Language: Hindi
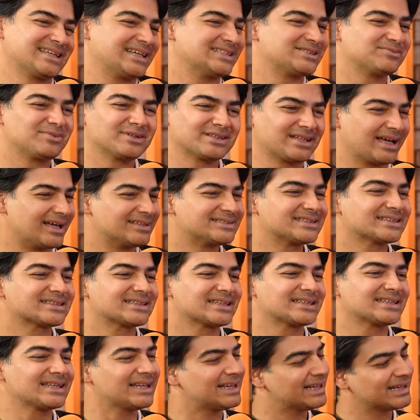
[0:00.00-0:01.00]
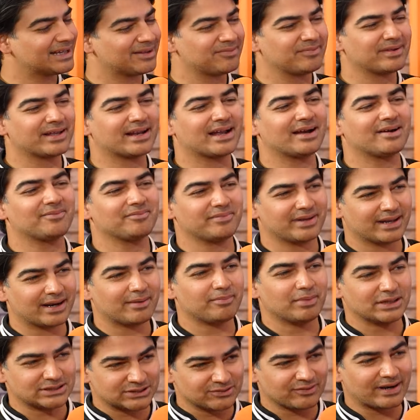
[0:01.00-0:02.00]
सच बता सकते थे लेकिन मेरा
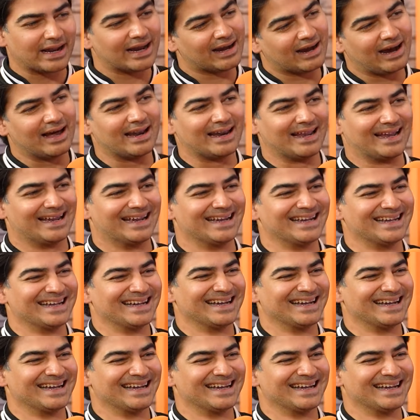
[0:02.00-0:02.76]
मेरा मशवरा है खा ले